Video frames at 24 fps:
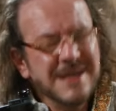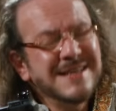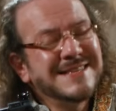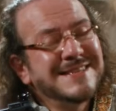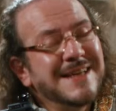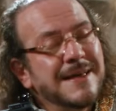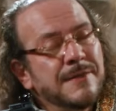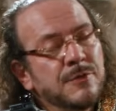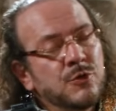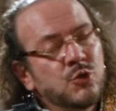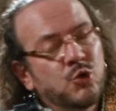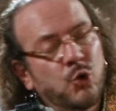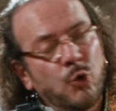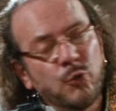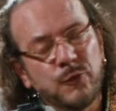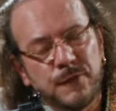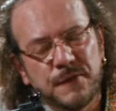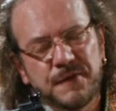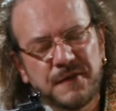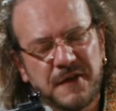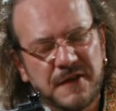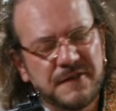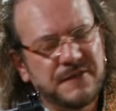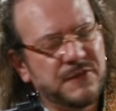ese
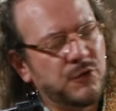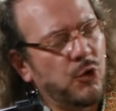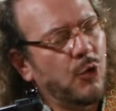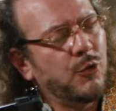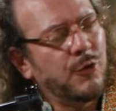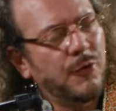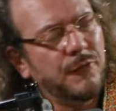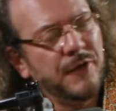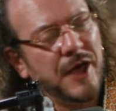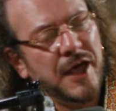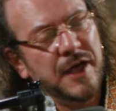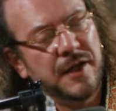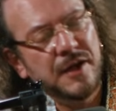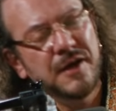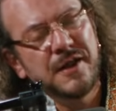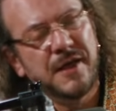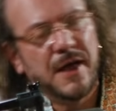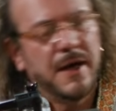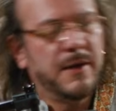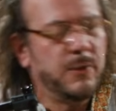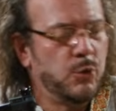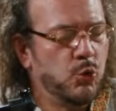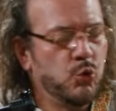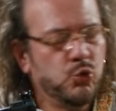entonces todo
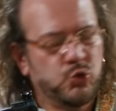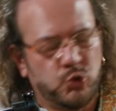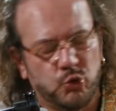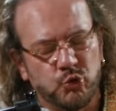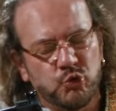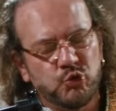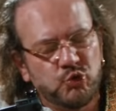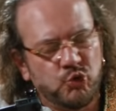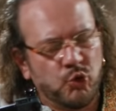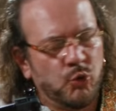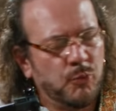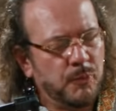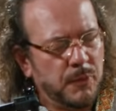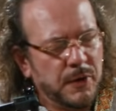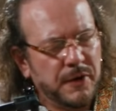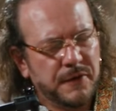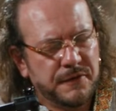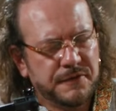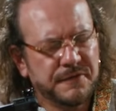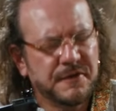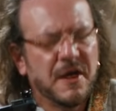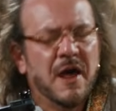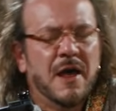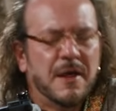venía en otros
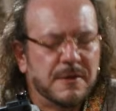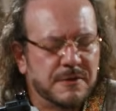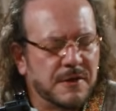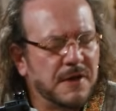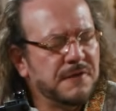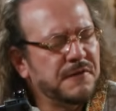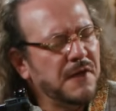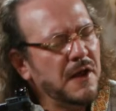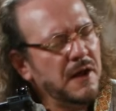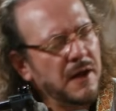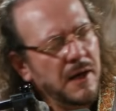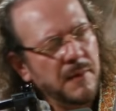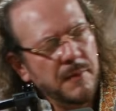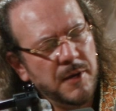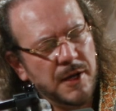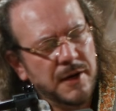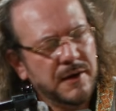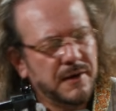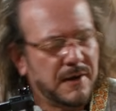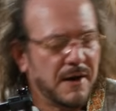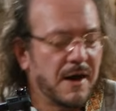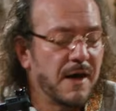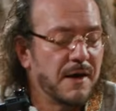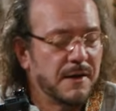nombres, desde el
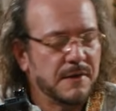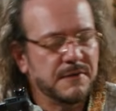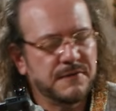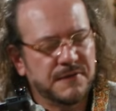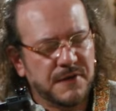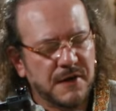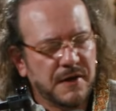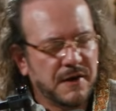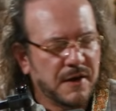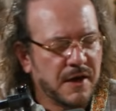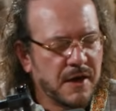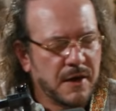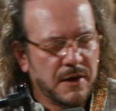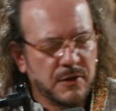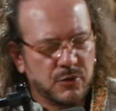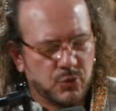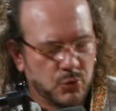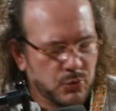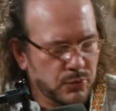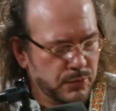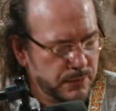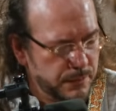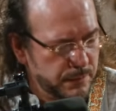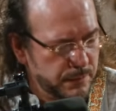amarla en secreto